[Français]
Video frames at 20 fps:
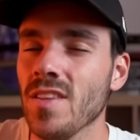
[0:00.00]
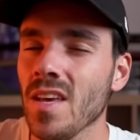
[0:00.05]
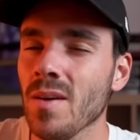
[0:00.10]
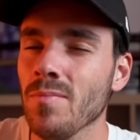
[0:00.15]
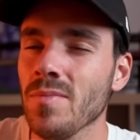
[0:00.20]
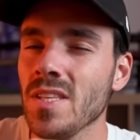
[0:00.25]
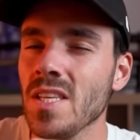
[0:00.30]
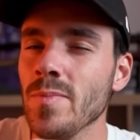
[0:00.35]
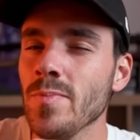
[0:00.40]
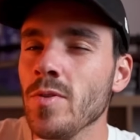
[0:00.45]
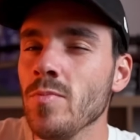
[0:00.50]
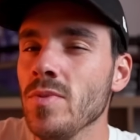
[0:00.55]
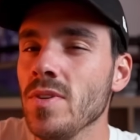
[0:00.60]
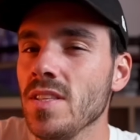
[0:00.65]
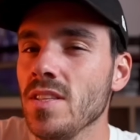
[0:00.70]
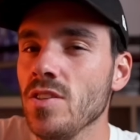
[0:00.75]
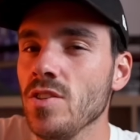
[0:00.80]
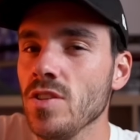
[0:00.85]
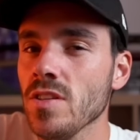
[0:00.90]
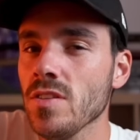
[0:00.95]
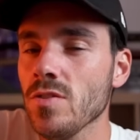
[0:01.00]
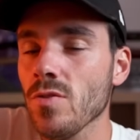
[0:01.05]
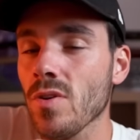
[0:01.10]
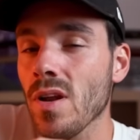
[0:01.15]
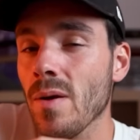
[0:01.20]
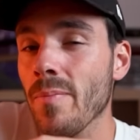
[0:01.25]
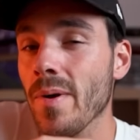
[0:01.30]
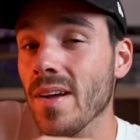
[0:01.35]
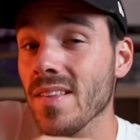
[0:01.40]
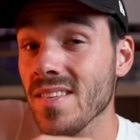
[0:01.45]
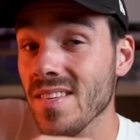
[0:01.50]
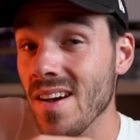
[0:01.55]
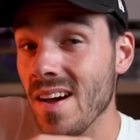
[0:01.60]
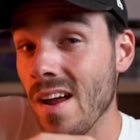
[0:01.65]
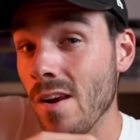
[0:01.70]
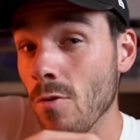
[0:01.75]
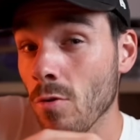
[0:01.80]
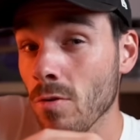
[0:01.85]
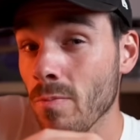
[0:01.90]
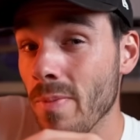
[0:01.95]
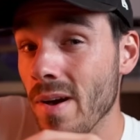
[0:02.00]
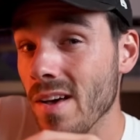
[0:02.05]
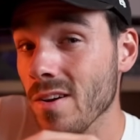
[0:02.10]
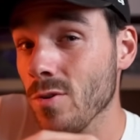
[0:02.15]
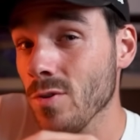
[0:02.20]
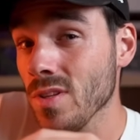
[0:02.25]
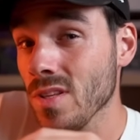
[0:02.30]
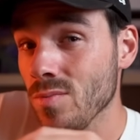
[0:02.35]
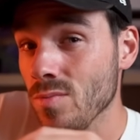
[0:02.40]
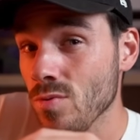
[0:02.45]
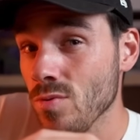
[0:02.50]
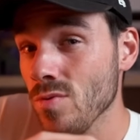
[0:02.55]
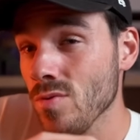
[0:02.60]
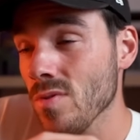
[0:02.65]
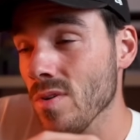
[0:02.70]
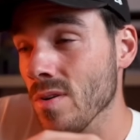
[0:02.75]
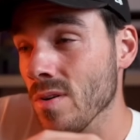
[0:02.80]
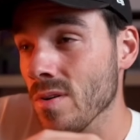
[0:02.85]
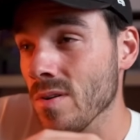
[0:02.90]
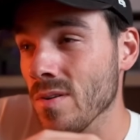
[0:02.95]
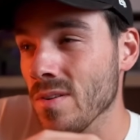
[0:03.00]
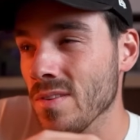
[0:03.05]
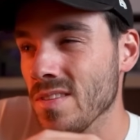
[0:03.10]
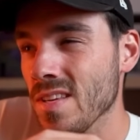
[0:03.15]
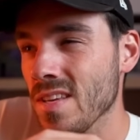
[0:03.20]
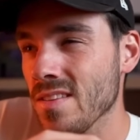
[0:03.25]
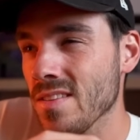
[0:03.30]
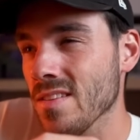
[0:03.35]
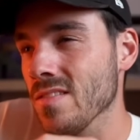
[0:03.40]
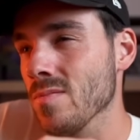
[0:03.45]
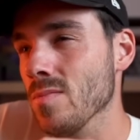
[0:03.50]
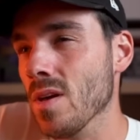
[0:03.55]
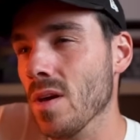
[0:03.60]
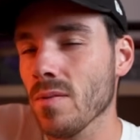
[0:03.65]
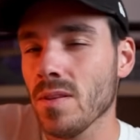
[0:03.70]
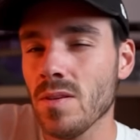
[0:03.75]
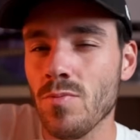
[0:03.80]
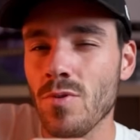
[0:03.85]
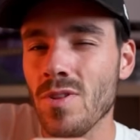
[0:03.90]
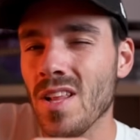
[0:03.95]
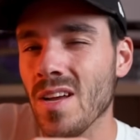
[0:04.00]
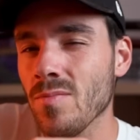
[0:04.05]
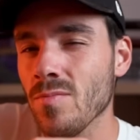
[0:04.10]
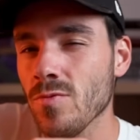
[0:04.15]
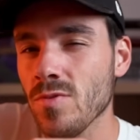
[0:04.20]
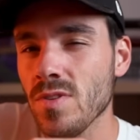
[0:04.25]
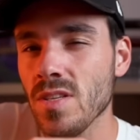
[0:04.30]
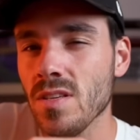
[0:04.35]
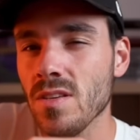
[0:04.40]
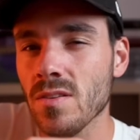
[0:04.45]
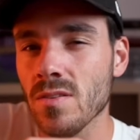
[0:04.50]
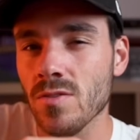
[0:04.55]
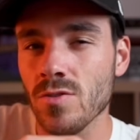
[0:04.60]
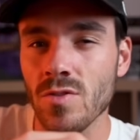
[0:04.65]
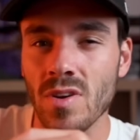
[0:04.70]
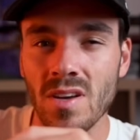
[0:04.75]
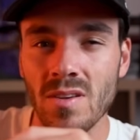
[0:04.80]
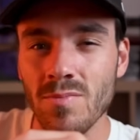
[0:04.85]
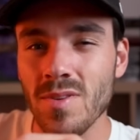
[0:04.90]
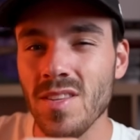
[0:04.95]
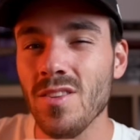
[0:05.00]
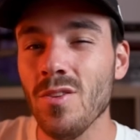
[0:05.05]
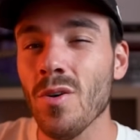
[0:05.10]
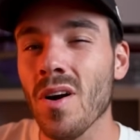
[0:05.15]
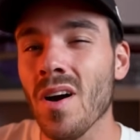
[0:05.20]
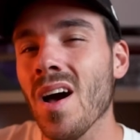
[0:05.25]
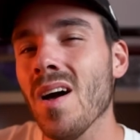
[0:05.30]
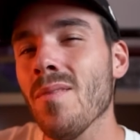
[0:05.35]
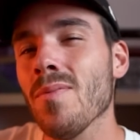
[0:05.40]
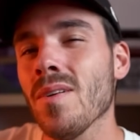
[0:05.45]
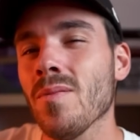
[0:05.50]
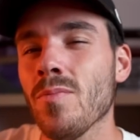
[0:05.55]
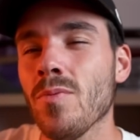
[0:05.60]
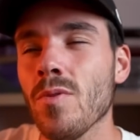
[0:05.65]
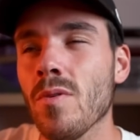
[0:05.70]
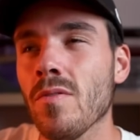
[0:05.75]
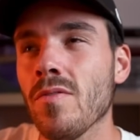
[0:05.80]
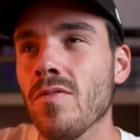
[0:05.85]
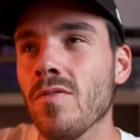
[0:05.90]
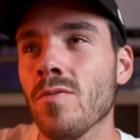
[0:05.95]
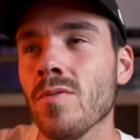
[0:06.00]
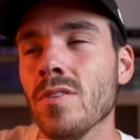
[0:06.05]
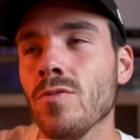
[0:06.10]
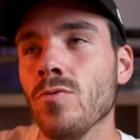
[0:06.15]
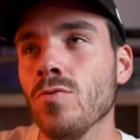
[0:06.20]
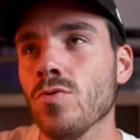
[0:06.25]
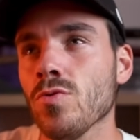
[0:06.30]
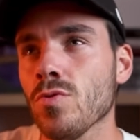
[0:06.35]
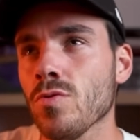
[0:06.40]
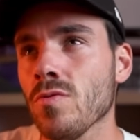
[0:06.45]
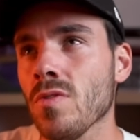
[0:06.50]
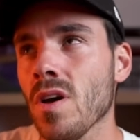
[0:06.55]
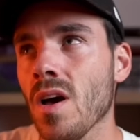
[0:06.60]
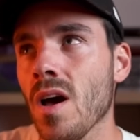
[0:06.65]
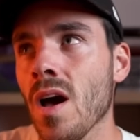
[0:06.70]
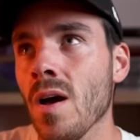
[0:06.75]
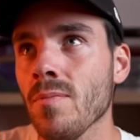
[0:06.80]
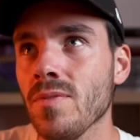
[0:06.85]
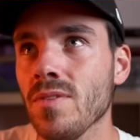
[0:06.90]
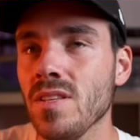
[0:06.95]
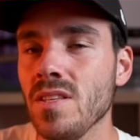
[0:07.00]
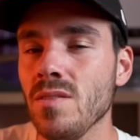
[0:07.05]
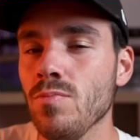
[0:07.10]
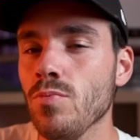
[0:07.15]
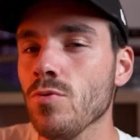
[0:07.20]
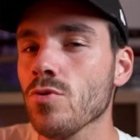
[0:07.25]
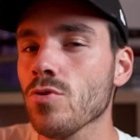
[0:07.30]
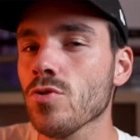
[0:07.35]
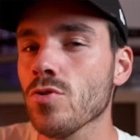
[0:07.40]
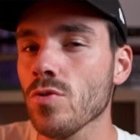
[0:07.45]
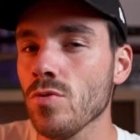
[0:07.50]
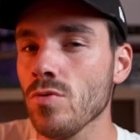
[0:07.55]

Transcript: J'étais un petit peu mitigé sur la partie harland Park au début. Euh, tu sais, ils avaient mis un petit peu de la musique, euh, genre un beat de rap un peu en fond et tout. Je trouvais un petit peu